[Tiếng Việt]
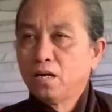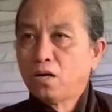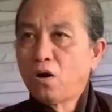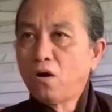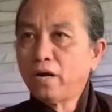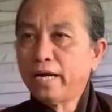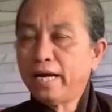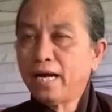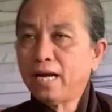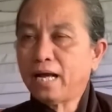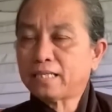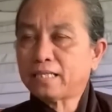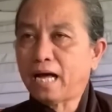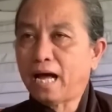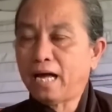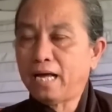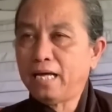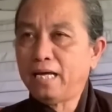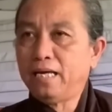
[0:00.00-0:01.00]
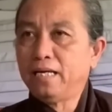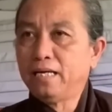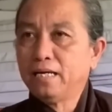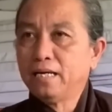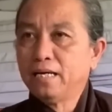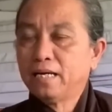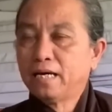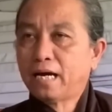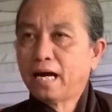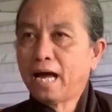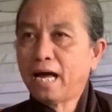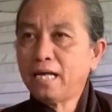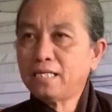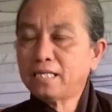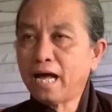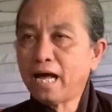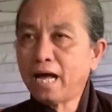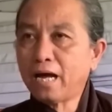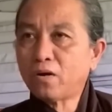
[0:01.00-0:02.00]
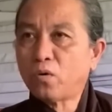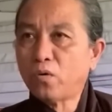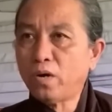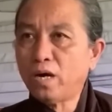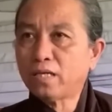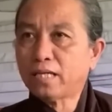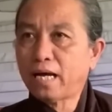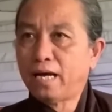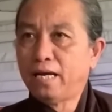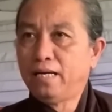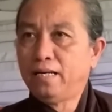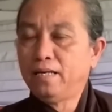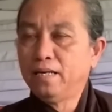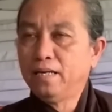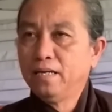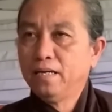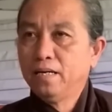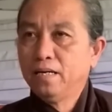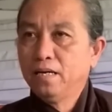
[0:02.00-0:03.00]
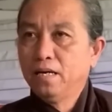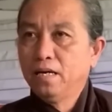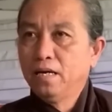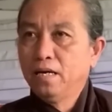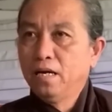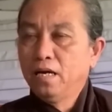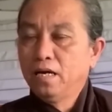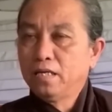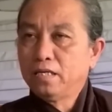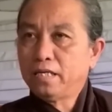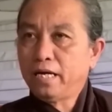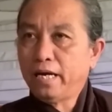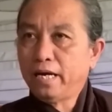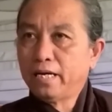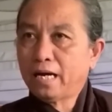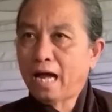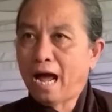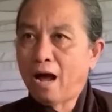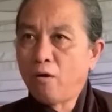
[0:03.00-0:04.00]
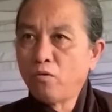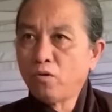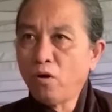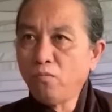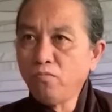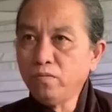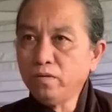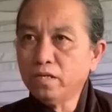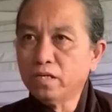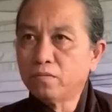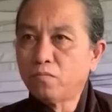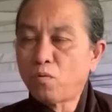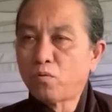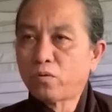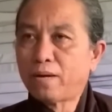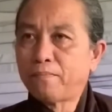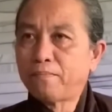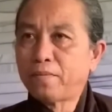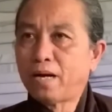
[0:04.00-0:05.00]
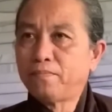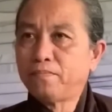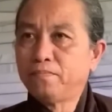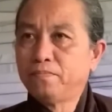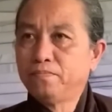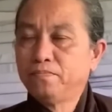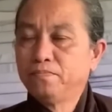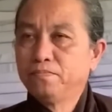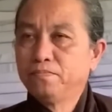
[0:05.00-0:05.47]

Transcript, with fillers: có nghĩa là thầy cái xác của đức thầy truyền đạo đúng được 100 năm